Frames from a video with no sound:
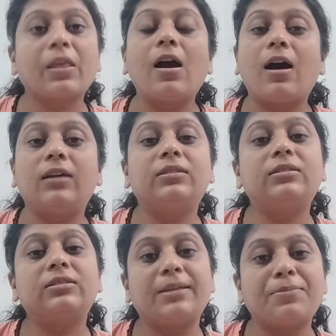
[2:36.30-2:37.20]

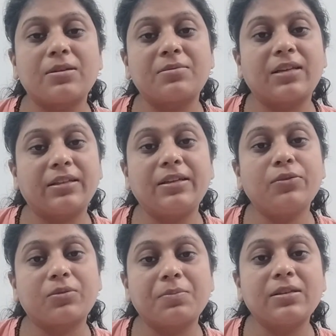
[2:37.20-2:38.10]
अदर सिम्टम्स यदि
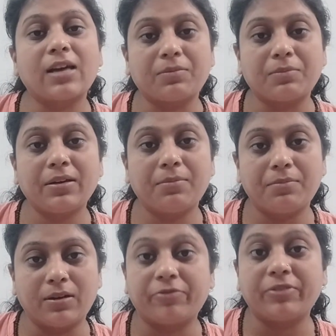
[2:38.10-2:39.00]
उसमें साथ में
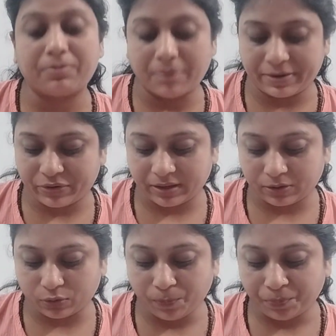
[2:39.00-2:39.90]
फिट बैठ रहे हैं
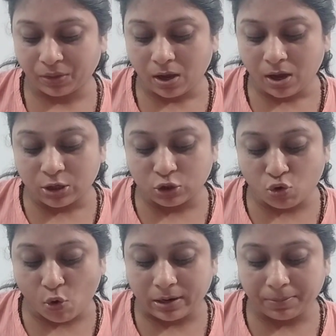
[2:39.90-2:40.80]
तो
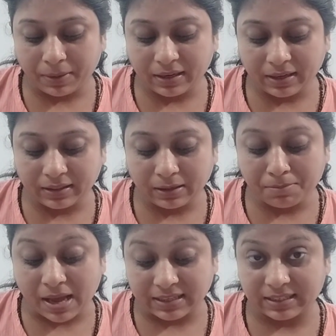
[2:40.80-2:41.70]
ड्रॉइंग पेन इन द
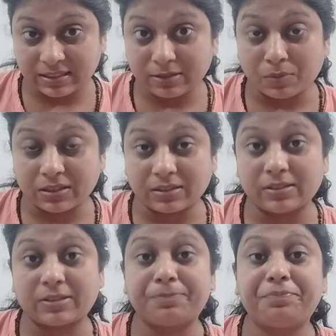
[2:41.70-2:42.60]
मैसेटर
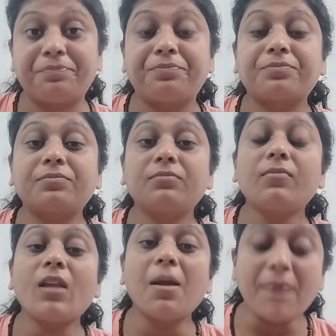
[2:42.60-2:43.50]
मसल्स
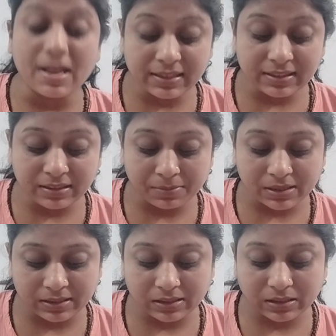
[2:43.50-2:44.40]
मैसेटर
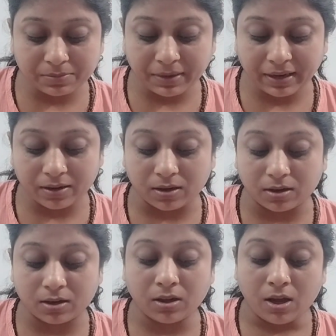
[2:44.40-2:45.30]
मसल्स में
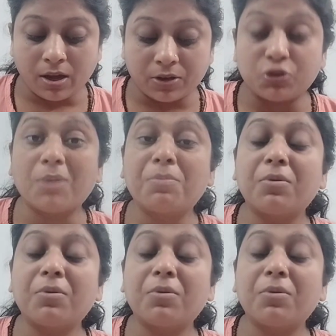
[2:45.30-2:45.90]
uh, जब